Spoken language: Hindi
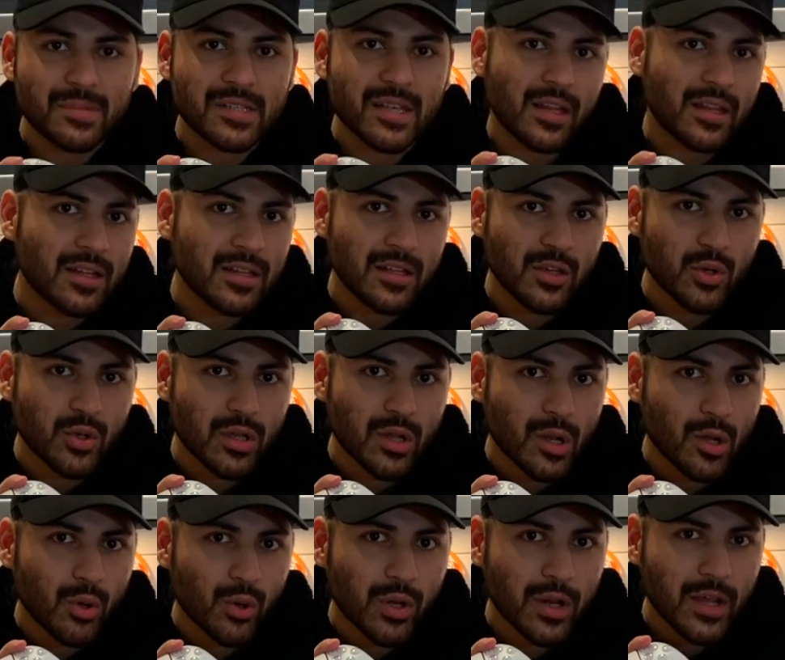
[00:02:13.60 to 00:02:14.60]
ज़्यादा दी हुई है
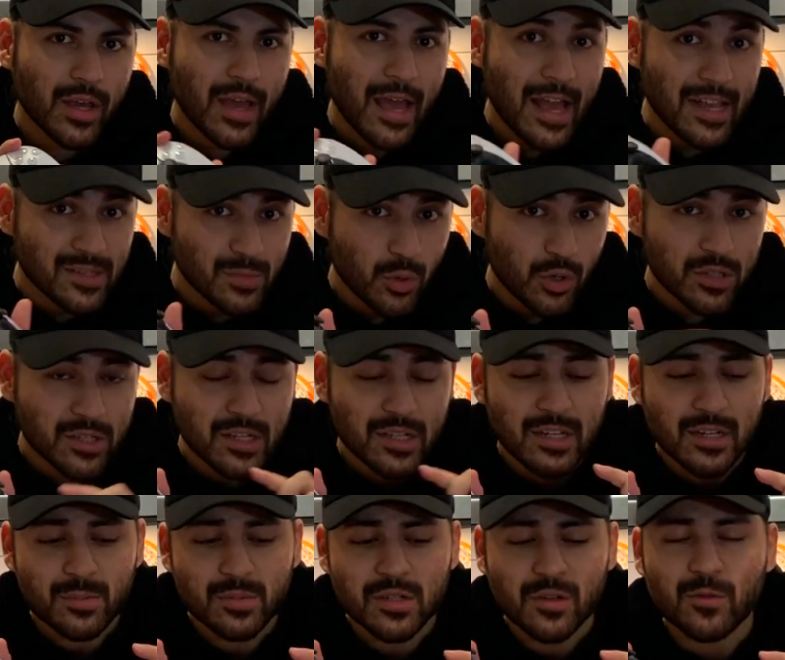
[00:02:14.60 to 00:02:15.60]
लोगों ने एक्सबॉक्स की
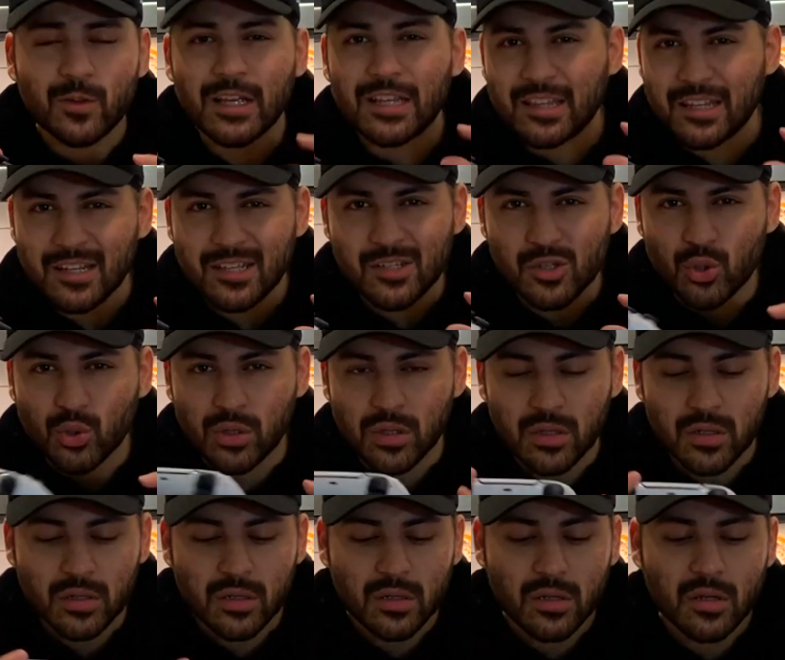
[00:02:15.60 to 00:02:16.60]
ग्रिप सिर्फ इतनी सी होती है
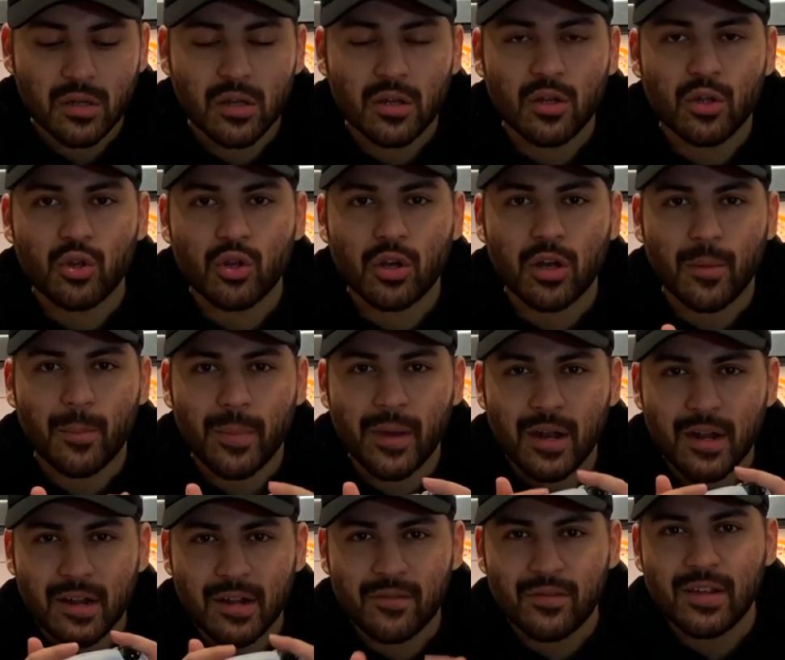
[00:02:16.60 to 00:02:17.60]
तो
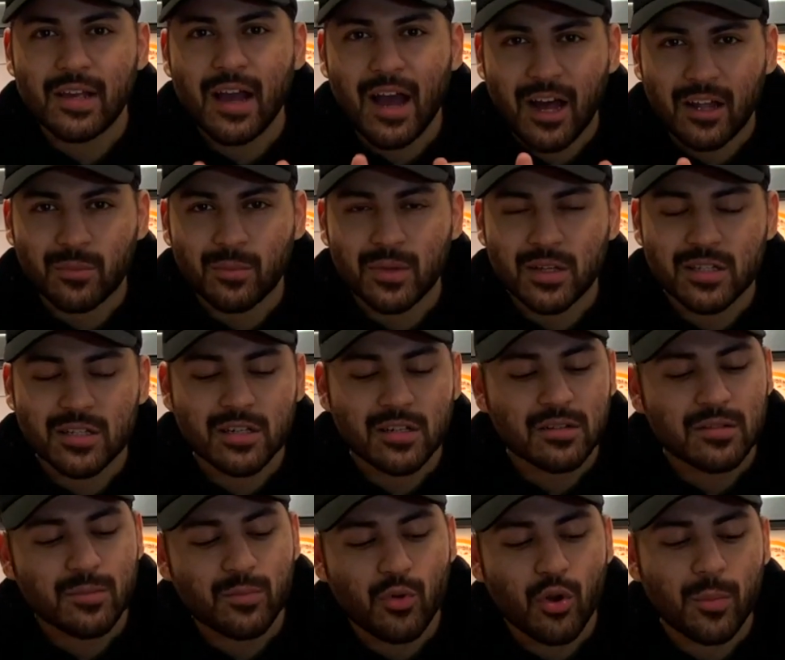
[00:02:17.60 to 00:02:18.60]
कंपेरेटिवली हाथ में अच्छा है
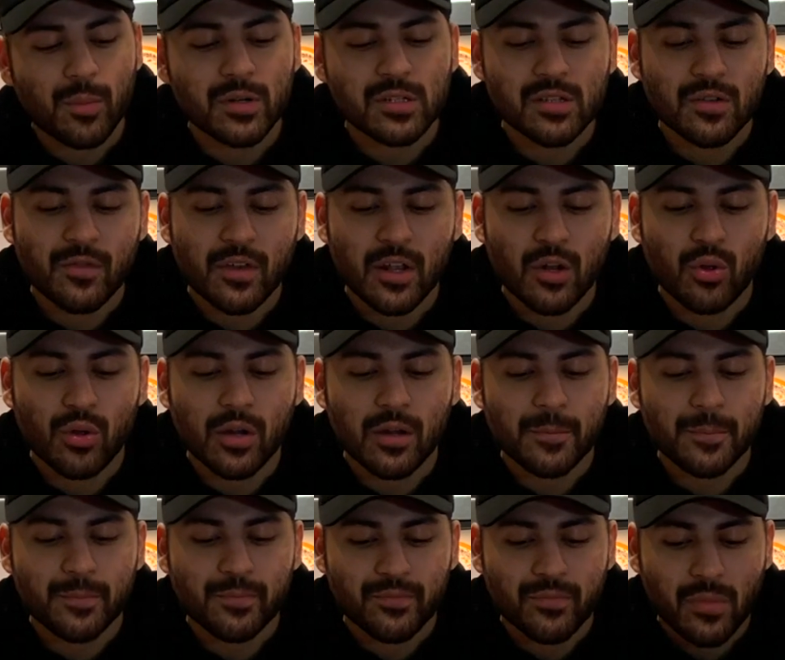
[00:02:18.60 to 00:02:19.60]
प्रॉपर से फील हो रहा है